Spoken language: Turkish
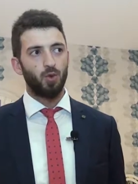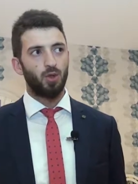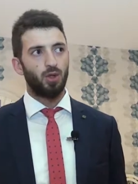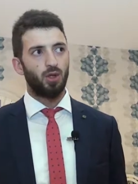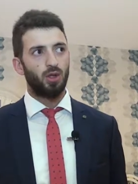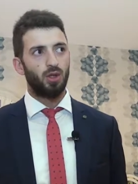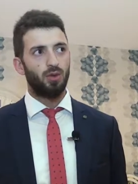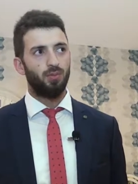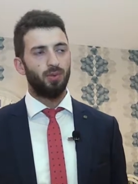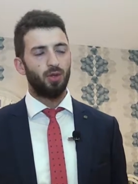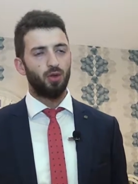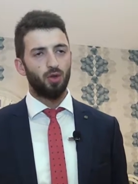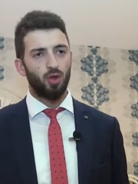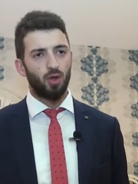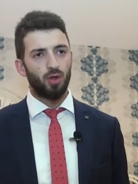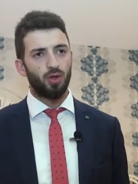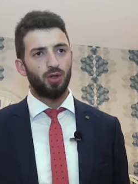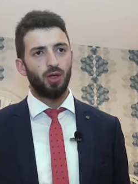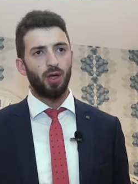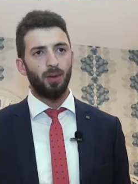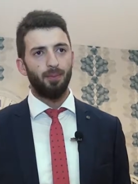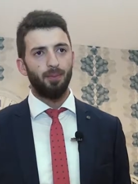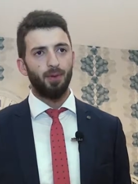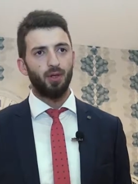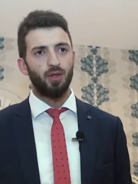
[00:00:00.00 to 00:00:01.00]

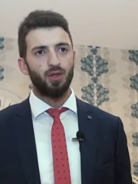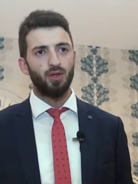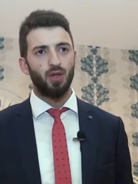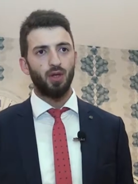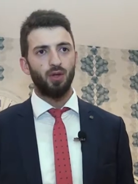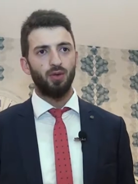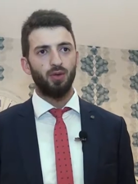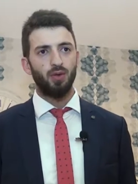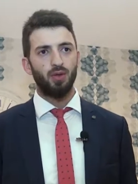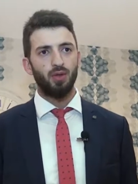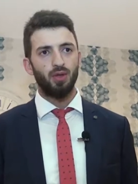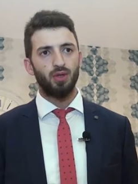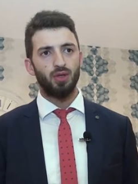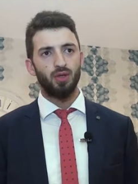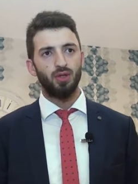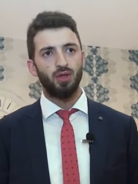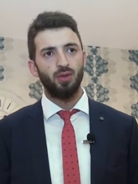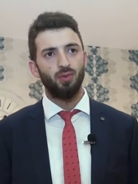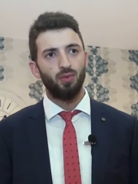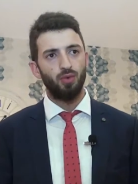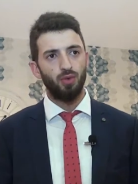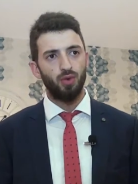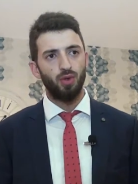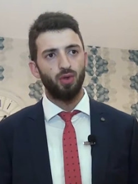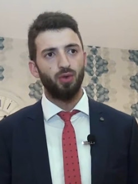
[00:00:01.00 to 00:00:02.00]
2004'ten beri sektörün
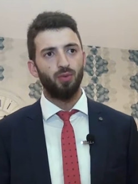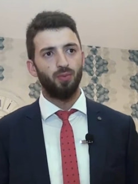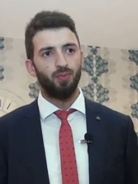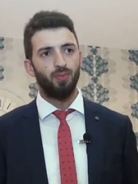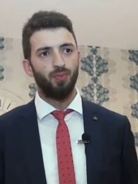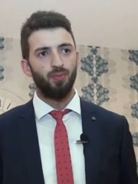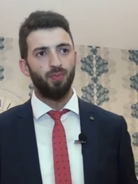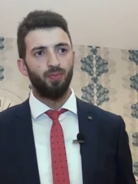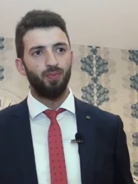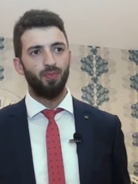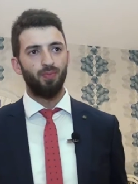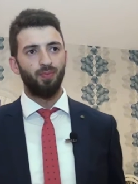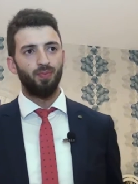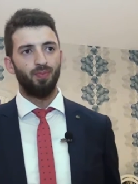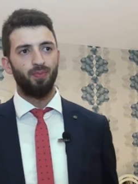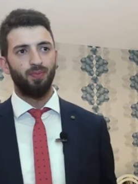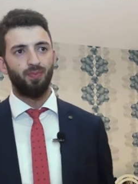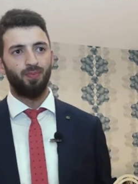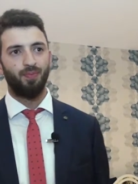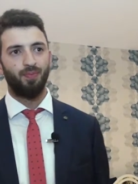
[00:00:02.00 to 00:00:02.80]
içinde bulunuyorum. Güzel.